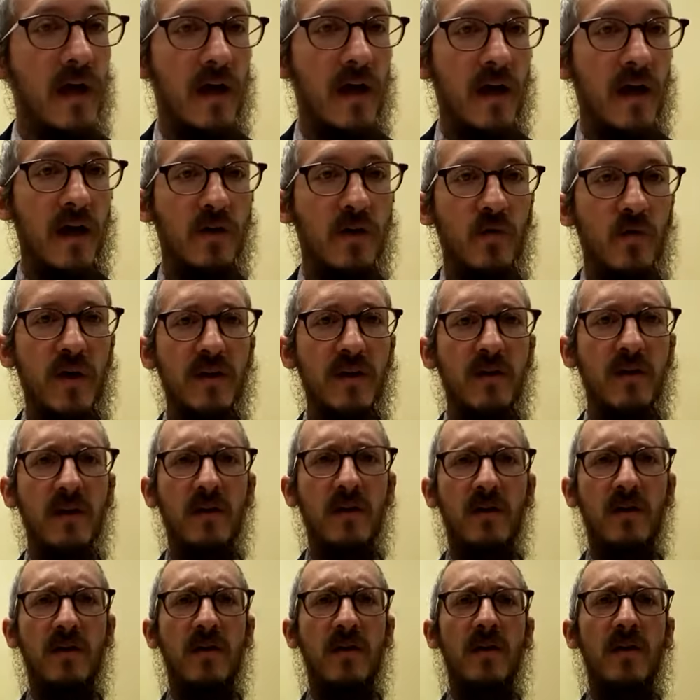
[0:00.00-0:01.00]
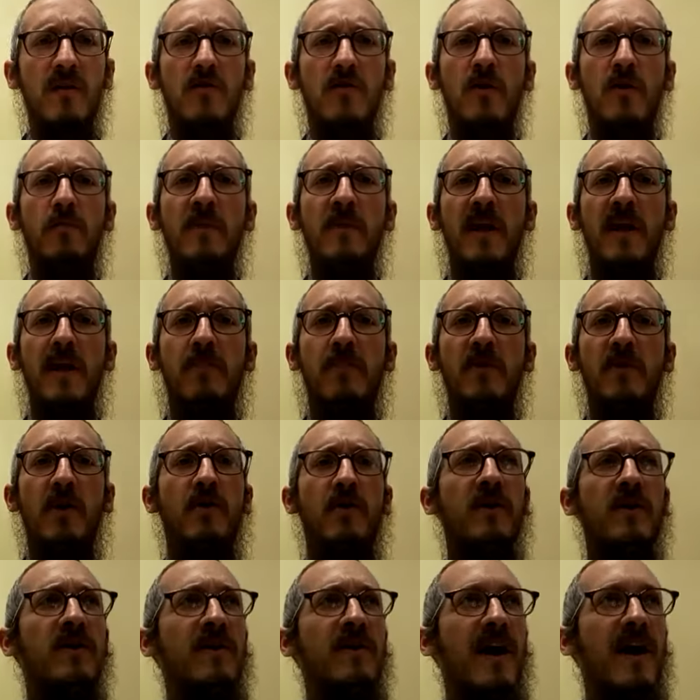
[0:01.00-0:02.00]
E quindi chi, come la
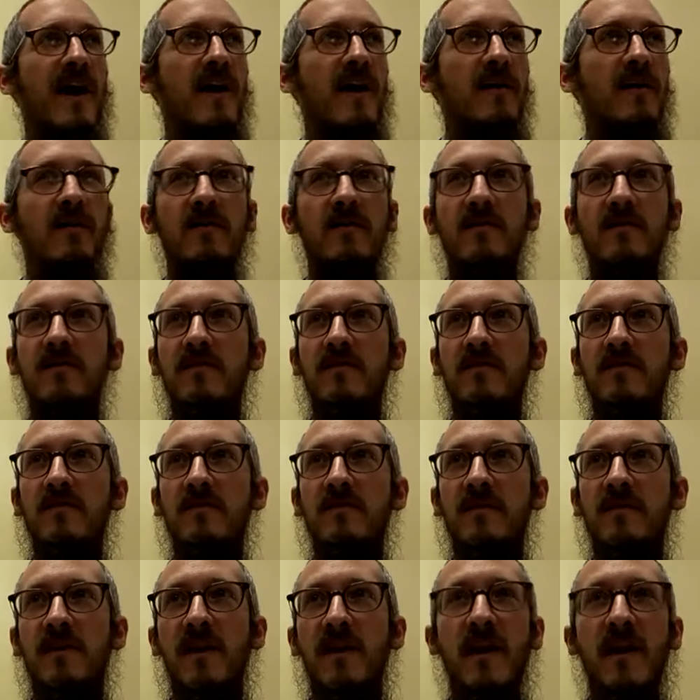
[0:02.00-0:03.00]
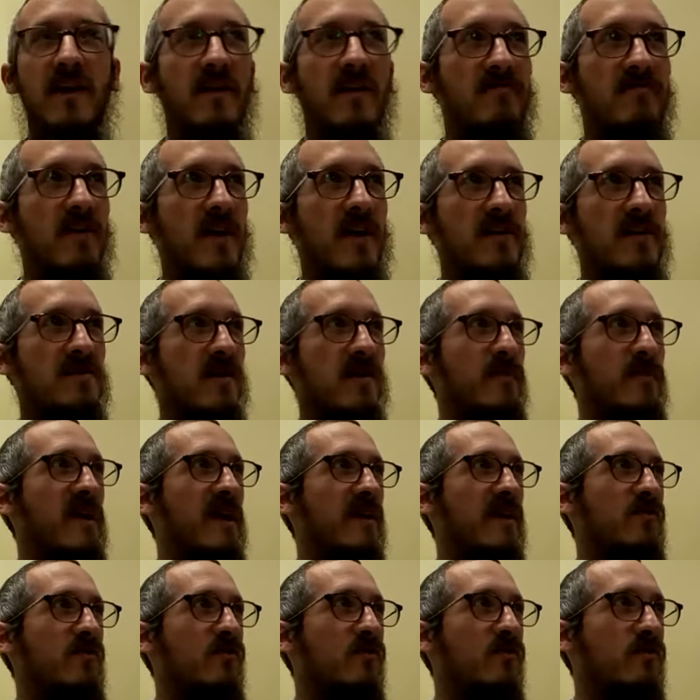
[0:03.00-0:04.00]
priorità chi è che viene
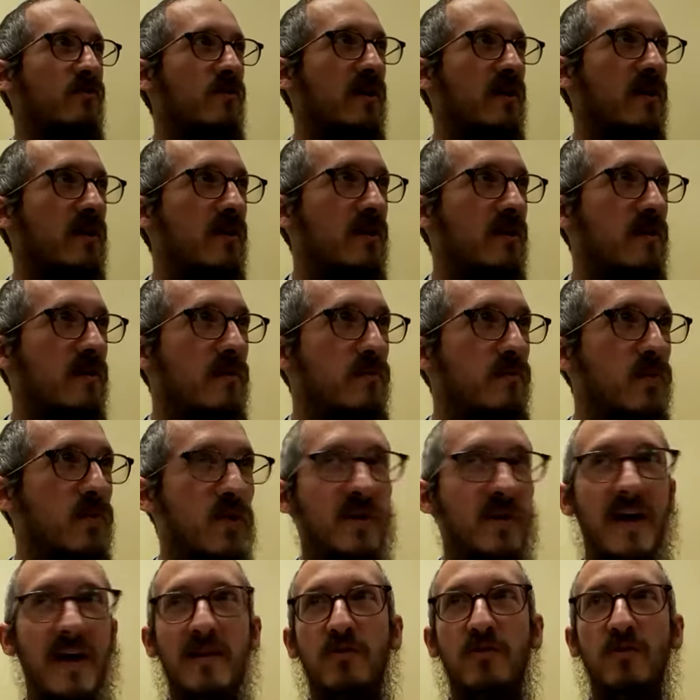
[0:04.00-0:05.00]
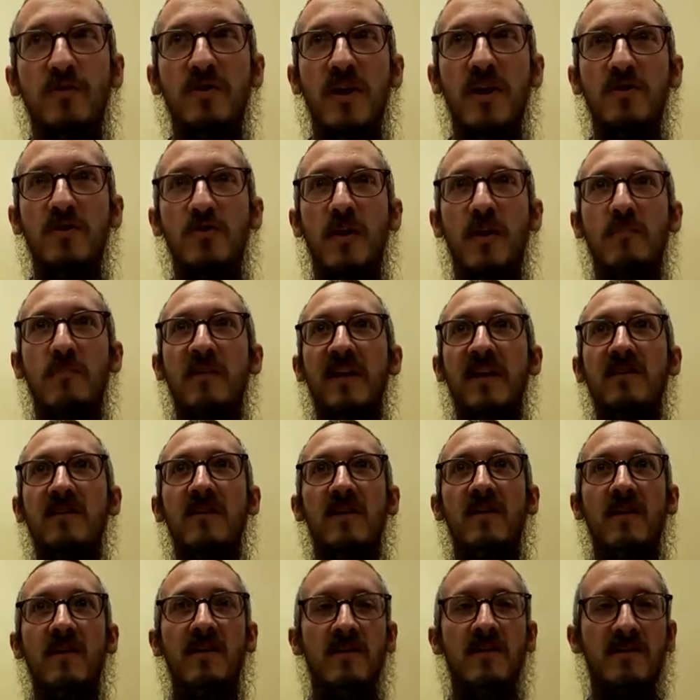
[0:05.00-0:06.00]
esaminato e portato dentro al
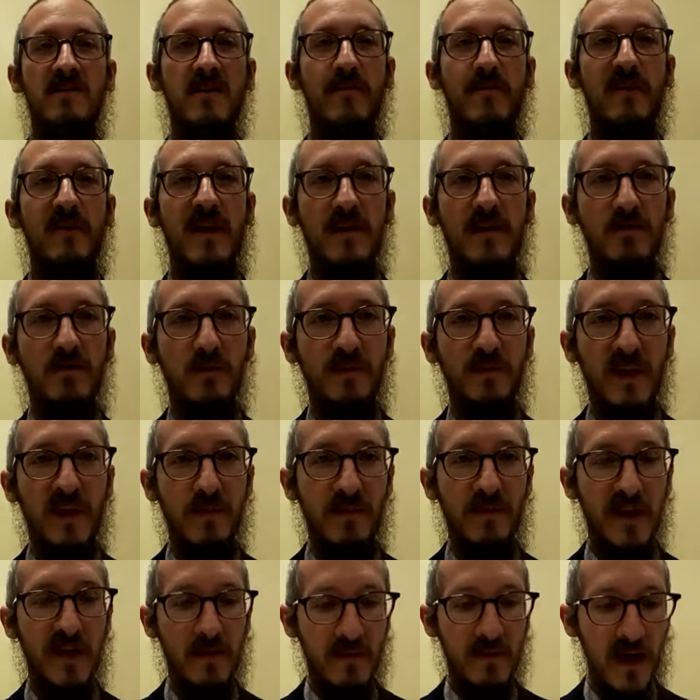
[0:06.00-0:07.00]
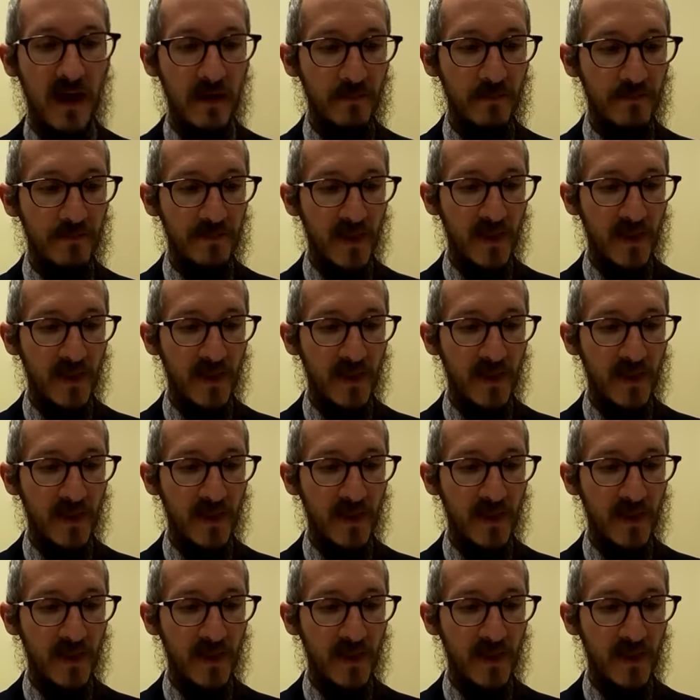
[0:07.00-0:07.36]
Betin ed esaminato per prima?